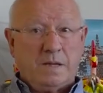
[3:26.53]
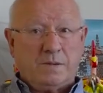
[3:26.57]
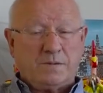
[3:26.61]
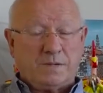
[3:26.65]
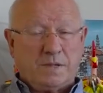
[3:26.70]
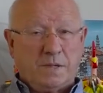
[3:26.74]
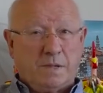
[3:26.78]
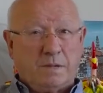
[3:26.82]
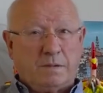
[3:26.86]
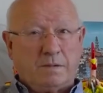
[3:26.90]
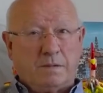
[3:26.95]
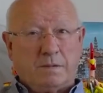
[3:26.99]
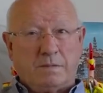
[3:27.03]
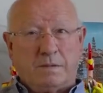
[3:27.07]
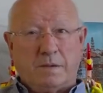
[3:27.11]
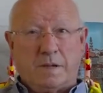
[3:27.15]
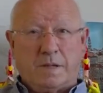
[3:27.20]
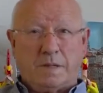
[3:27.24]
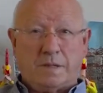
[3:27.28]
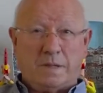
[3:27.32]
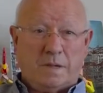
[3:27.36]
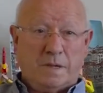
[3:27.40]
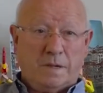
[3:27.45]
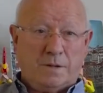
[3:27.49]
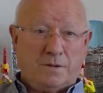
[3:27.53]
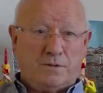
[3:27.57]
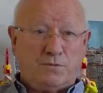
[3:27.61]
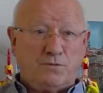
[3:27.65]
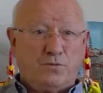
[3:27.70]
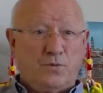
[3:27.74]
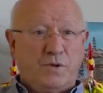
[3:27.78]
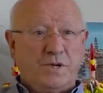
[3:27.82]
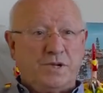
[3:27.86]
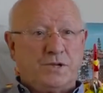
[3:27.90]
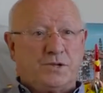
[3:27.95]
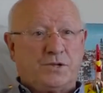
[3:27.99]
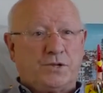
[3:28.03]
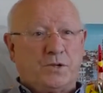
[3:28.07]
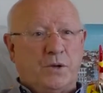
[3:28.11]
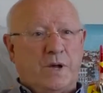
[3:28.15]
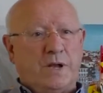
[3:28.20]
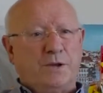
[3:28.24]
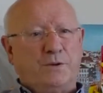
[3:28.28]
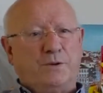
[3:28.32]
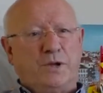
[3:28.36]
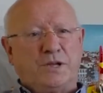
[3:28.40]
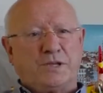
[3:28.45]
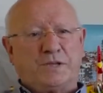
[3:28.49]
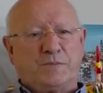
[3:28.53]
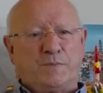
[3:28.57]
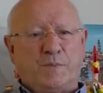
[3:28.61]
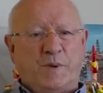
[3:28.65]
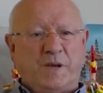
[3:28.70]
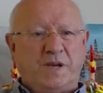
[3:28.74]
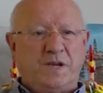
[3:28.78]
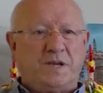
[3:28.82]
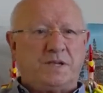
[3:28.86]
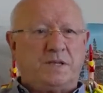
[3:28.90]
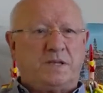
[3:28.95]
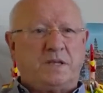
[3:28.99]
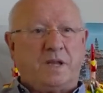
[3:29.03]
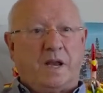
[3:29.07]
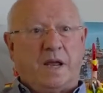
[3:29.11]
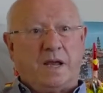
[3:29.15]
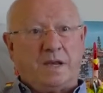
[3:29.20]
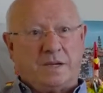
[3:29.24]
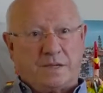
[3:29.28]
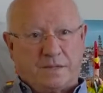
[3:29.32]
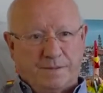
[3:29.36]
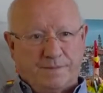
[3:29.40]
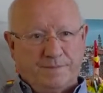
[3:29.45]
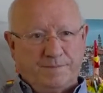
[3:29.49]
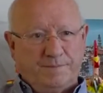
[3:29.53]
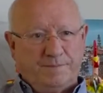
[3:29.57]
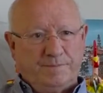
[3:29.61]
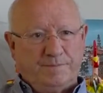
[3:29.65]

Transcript: O Círculo Católico hoje só no nosso país três,